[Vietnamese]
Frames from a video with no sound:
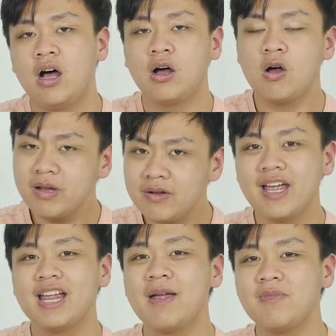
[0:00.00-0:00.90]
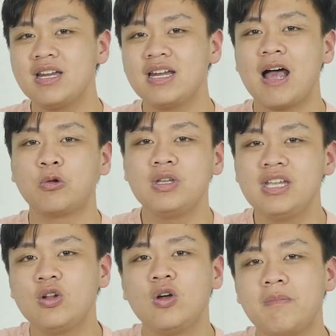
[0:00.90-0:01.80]
Uh, không biết với anh em như thế nào, tuy
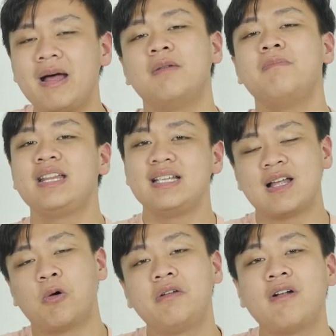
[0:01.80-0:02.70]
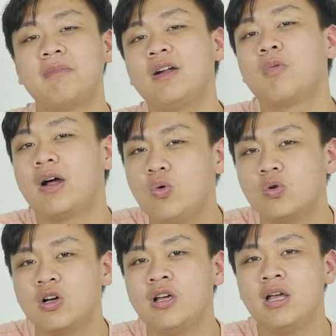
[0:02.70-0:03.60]
nhiên đối với bản thân mình thì sáu gi ga bai RAM là quá đủ
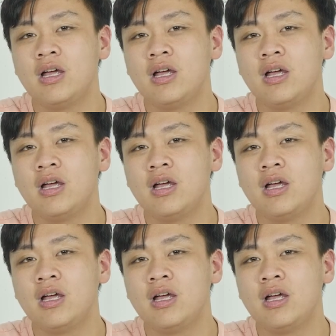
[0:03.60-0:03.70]
rồi.